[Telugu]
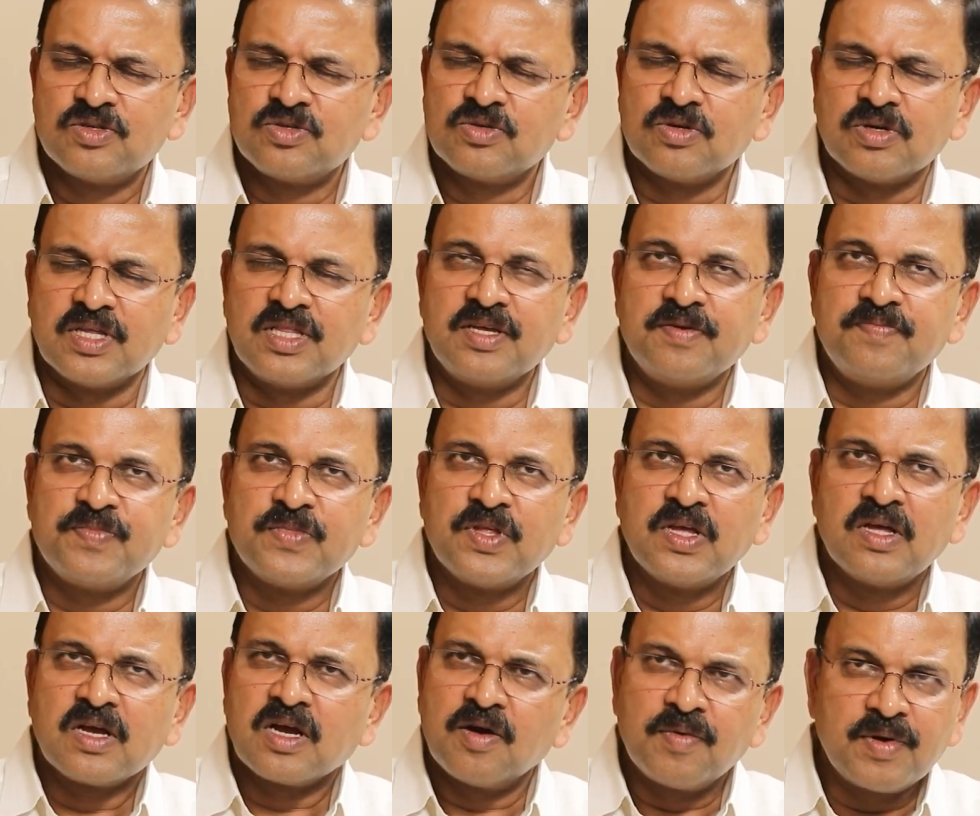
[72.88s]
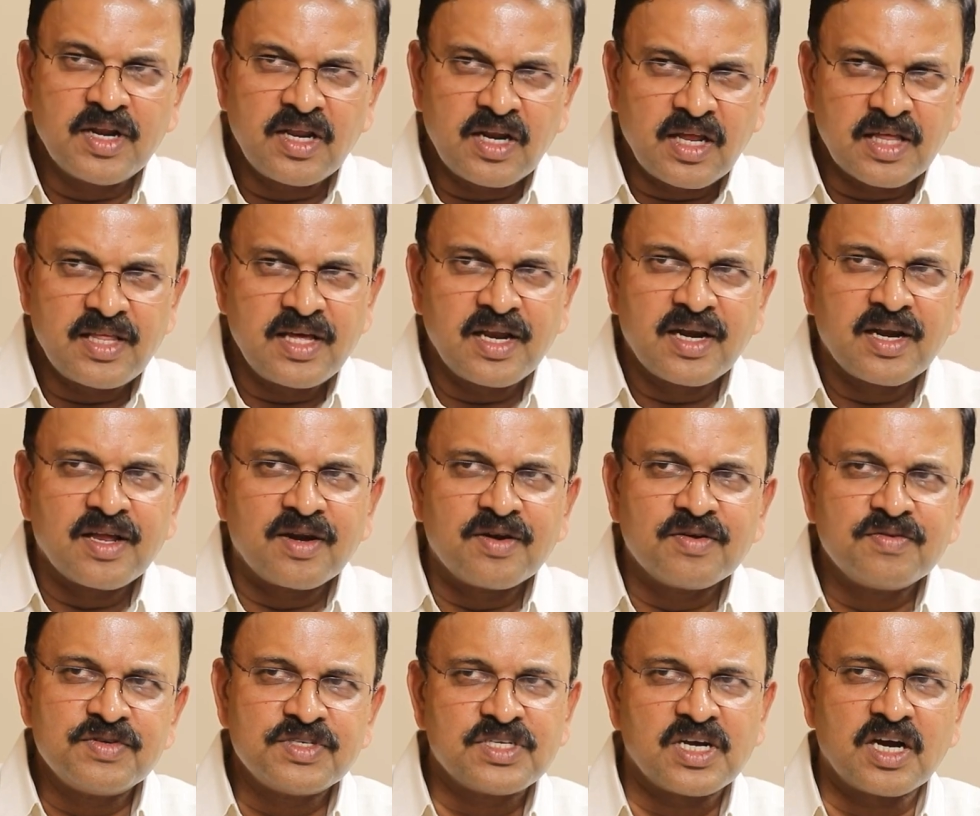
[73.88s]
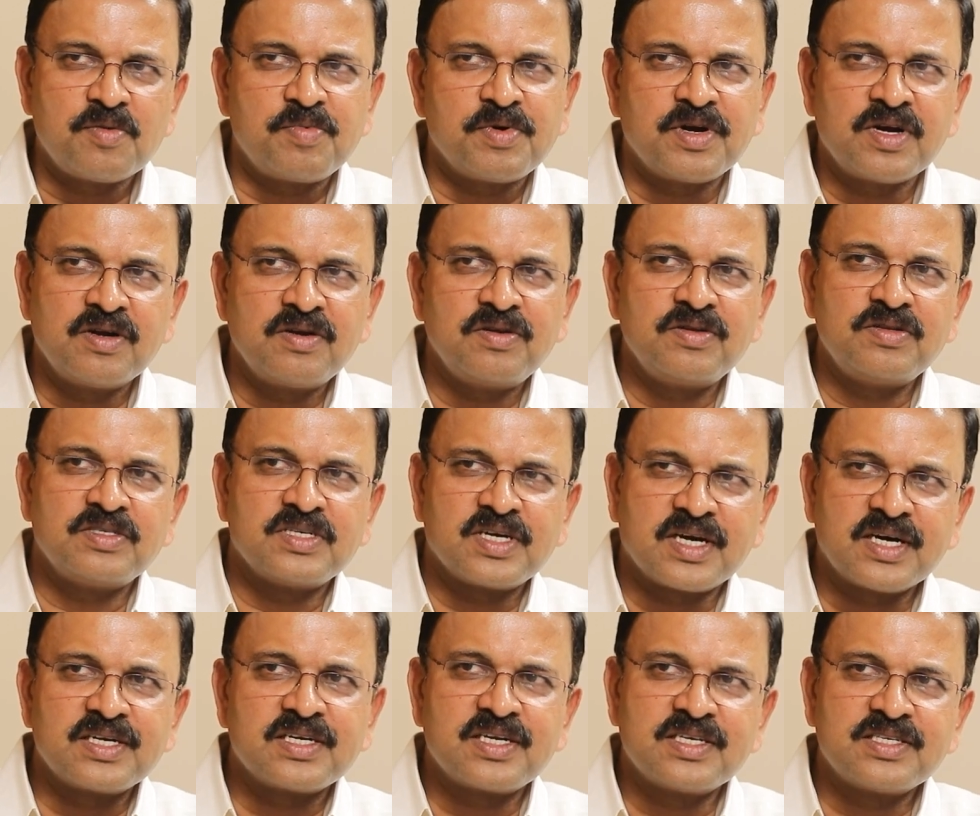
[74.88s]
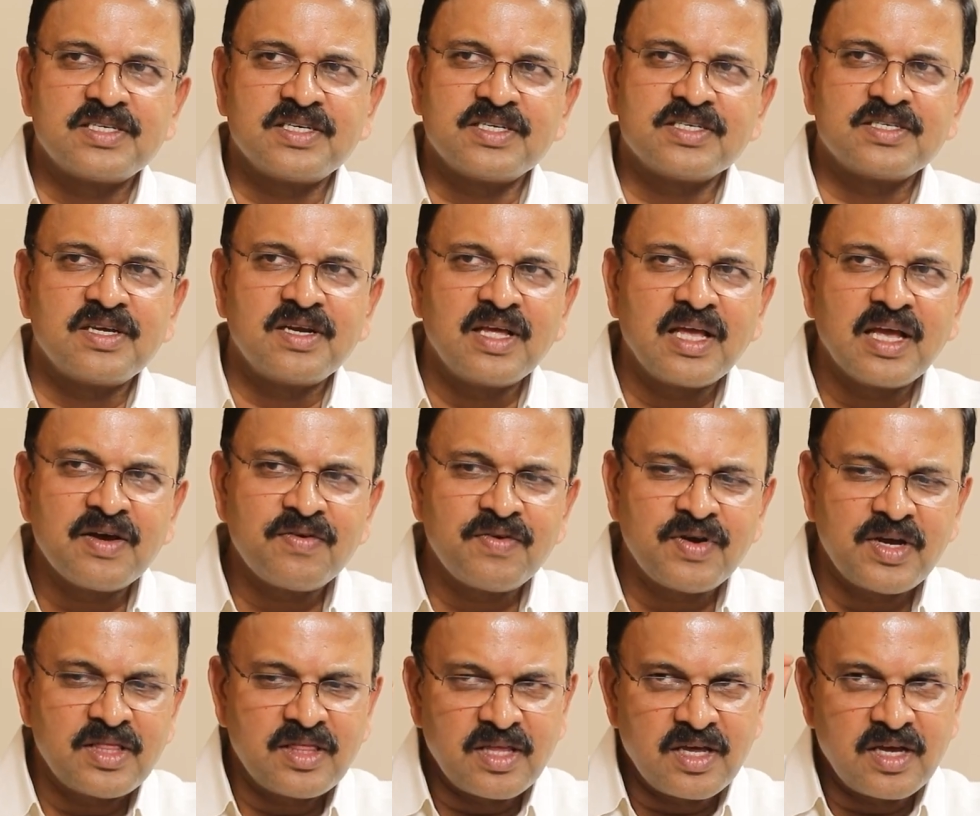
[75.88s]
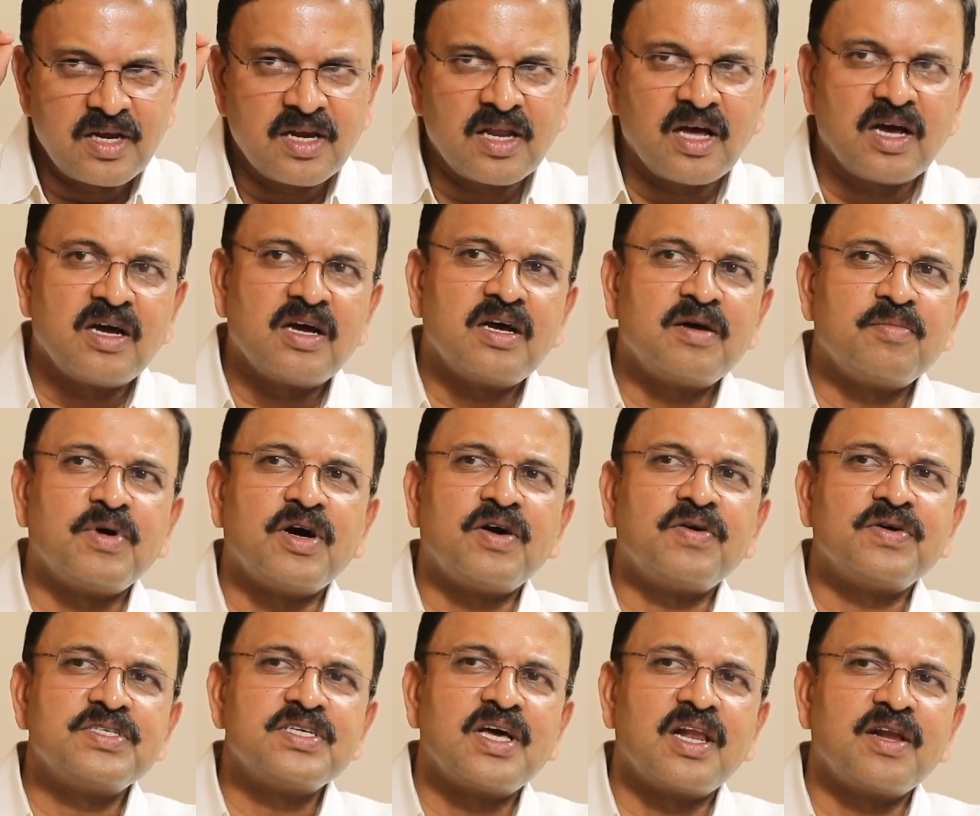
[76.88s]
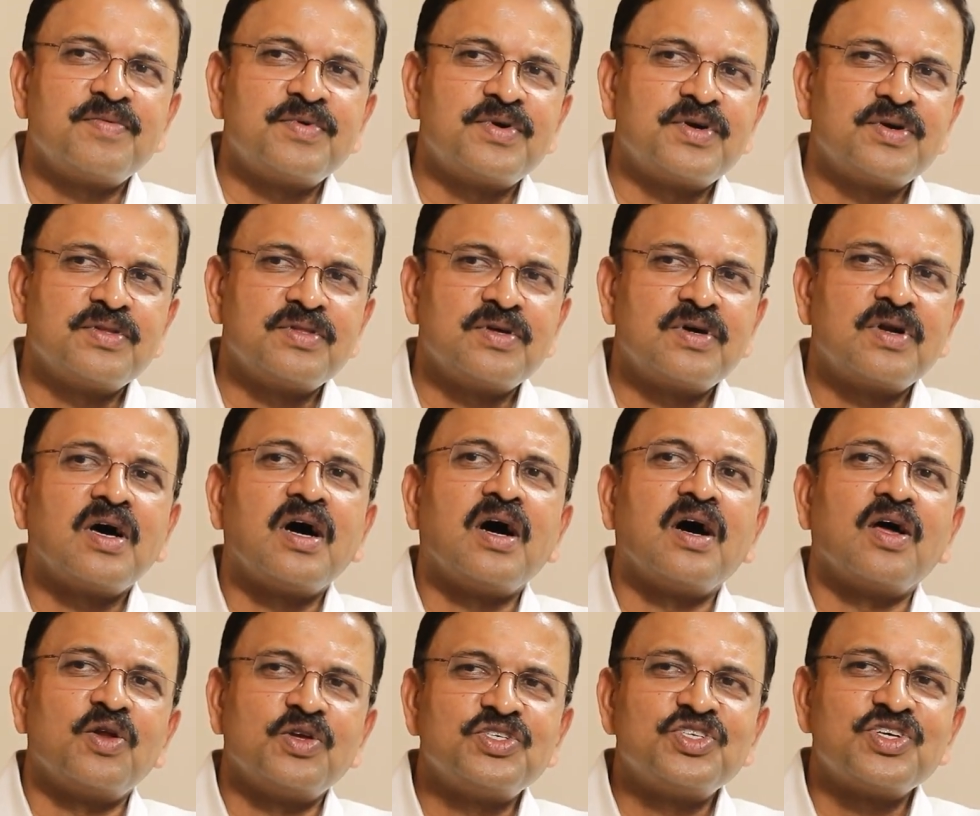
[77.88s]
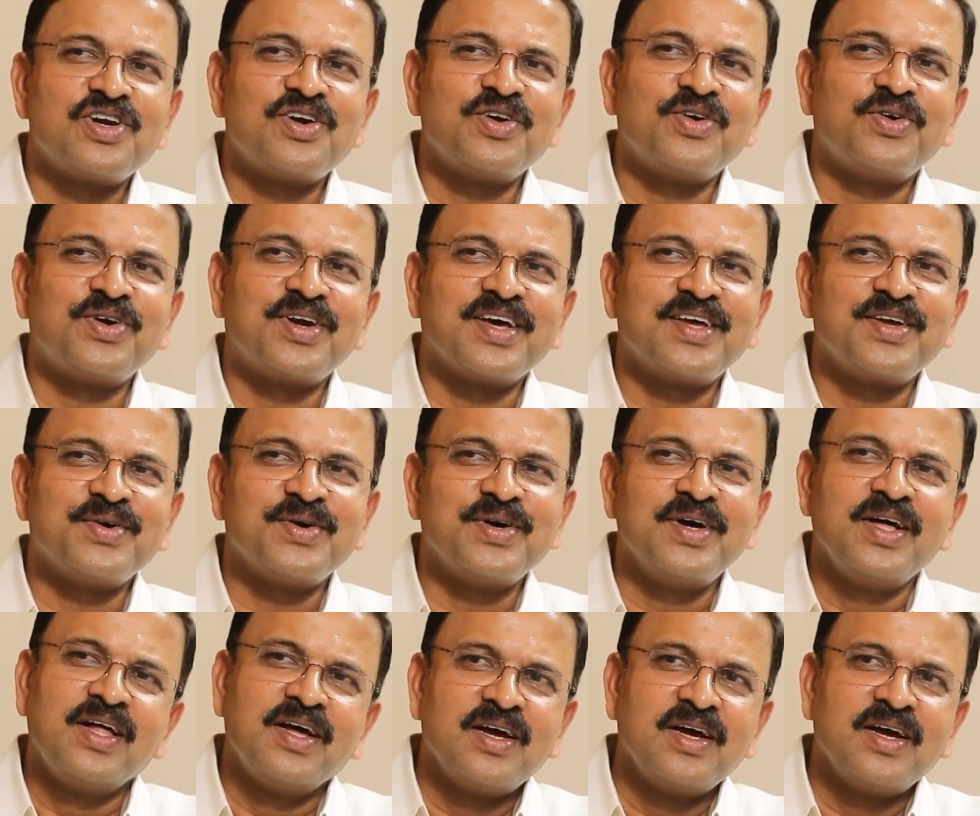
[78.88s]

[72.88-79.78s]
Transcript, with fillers: సో అది కాబట్టి నేను అదే అన్నాను విశాఖపట్నం నుంచి కంటెస్ట్ చేస్తాను ఏవైతే నా భావజాలం ఉంటుందో నా ఆలోచనలు ఉంటాయో